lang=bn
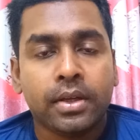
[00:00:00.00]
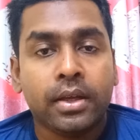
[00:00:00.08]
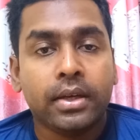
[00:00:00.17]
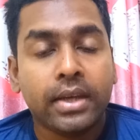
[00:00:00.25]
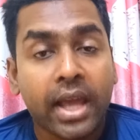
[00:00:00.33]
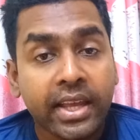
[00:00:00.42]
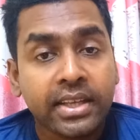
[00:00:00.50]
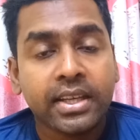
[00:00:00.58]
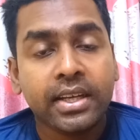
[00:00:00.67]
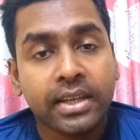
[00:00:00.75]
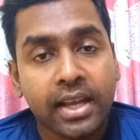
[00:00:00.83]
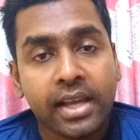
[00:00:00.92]
ন্যায়কে
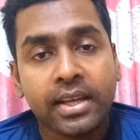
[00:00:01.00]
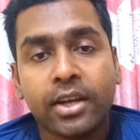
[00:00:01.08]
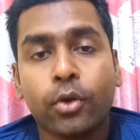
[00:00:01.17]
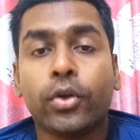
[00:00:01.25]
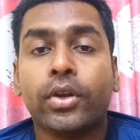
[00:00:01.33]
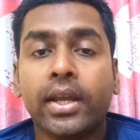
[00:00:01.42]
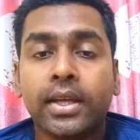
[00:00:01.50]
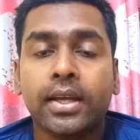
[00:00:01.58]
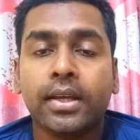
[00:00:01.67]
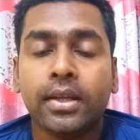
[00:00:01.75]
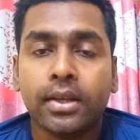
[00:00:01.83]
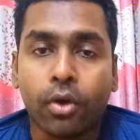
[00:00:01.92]
ন্যায় আর অন্যায়কে
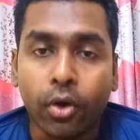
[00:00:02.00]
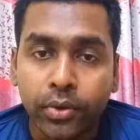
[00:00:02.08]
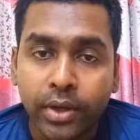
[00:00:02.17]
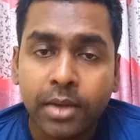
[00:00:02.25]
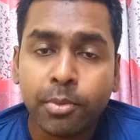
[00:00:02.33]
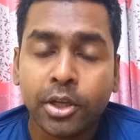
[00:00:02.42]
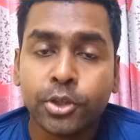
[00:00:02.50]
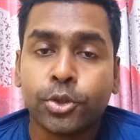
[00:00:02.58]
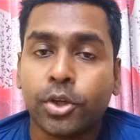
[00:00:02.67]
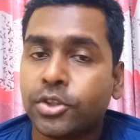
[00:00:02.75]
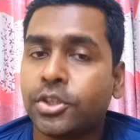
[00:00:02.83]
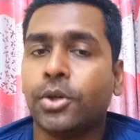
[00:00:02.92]
অন্যায় বলার
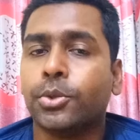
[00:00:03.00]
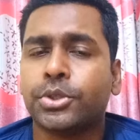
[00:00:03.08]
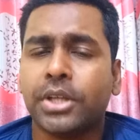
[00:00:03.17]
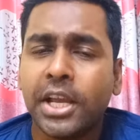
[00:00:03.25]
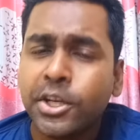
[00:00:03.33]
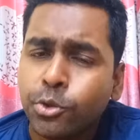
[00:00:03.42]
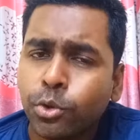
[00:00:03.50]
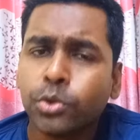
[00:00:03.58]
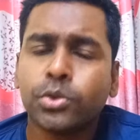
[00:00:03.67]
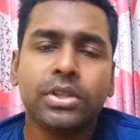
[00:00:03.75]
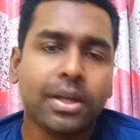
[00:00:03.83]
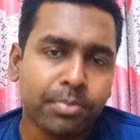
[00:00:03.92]
সৎসাহস এইটুকু
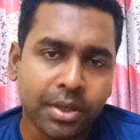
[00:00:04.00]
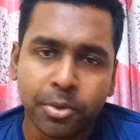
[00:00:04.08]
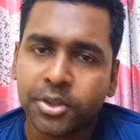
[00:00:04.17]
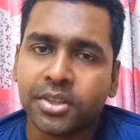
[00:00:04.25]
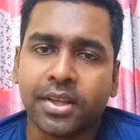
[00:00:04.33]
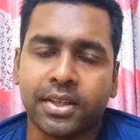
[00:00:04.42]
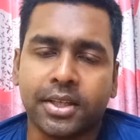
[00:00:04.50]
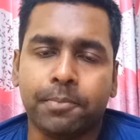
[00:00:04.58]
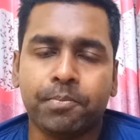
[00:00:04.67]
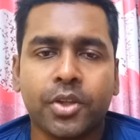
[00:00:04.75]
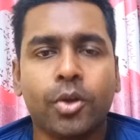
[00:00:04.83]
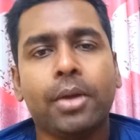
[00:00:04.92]
যদি আপনার মধ্যে থাকে
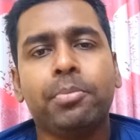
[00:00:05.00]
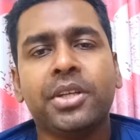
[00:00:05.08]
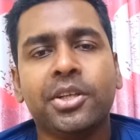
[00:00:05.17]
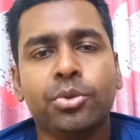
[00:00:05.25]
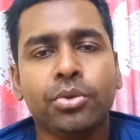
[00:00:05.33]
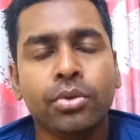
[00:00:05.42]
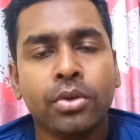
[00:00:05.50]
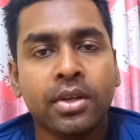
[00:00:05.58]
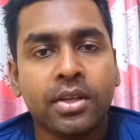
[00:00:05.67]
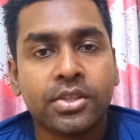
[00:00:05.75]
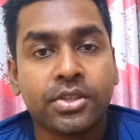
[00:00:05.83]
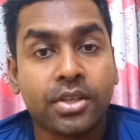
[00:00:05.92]
তাহলে আপনি কিন্তু
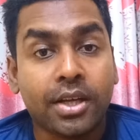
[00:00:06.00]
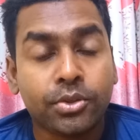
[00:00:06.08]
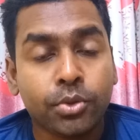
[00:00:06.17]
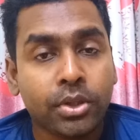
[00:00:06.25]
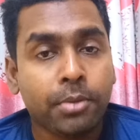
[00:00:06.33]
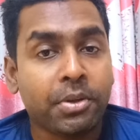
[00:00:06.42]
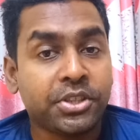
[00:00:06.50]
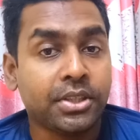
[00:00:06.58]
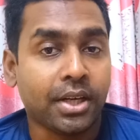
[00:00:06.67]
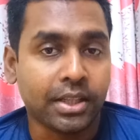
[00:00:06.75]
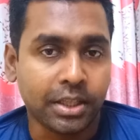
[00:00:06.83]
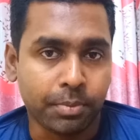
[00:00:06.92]
ছাত্রদের পাশে
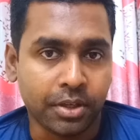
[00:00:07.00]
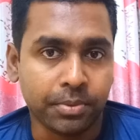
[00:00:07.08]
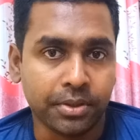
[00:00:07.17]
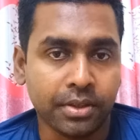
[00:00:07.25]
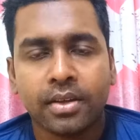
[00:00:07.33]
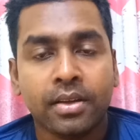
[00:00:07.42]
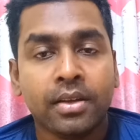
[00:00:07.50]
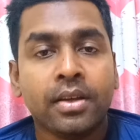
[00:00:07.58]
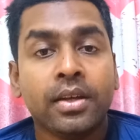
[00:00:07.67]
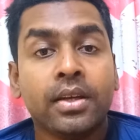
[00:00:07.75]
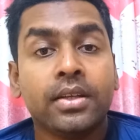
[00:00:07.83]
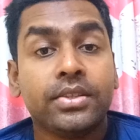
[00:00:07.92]
দাঁড়াতে পারবেন
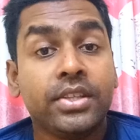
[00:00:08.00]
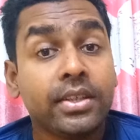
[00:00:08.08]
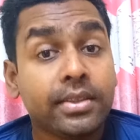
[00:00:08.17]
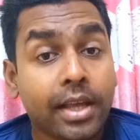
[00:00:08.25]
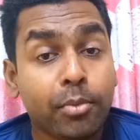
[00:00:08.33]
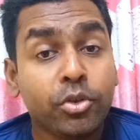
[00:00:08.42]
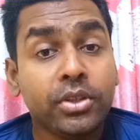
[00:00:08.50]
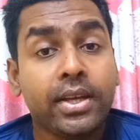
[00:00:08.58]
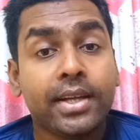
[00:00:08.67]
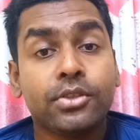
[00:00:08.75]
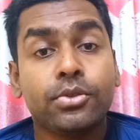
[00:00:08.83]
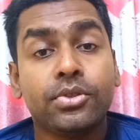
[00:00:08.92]
ঠিক তেমনই
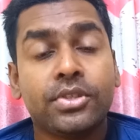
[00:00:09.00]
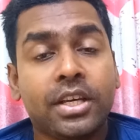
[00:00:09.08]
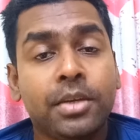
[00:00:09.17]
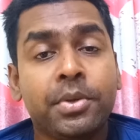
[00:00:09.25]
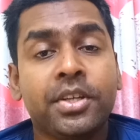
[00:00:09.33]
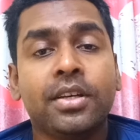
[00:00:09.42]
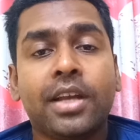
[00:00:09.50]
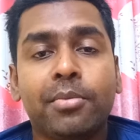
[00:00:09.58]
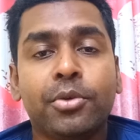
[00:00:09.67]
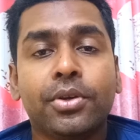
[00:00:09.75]
একজন সেলিব্রিটির নাম হলো